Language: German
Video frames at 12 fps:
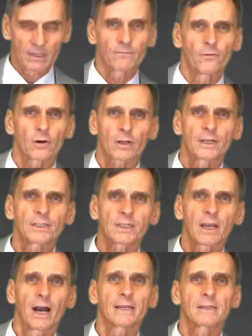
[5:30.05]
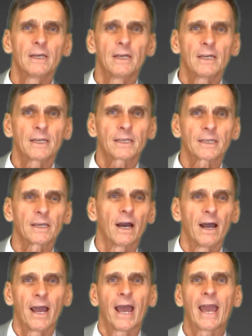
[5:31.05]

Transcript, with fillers: In Wirklichkeit, ihr